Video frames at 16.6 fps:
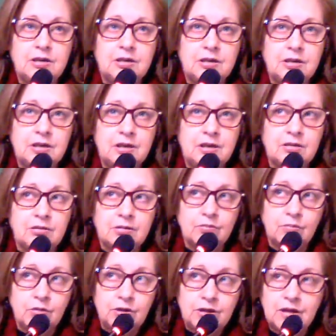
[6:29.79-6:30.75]
de
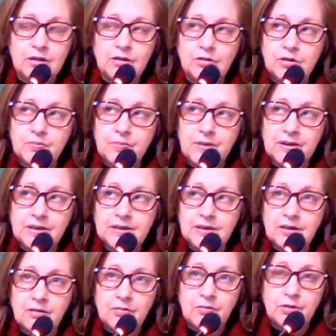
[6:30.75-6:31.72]
muita
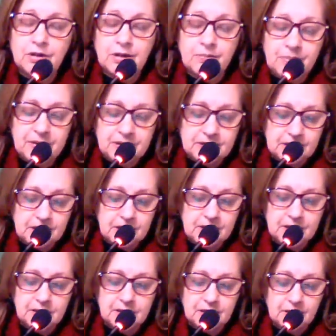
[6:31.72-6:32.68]
introspecção e muita
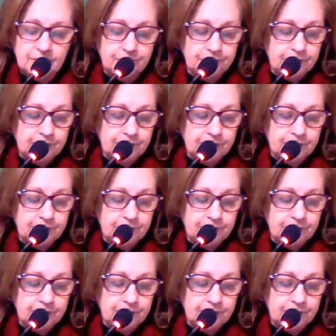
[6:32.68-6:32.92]
pesquisa.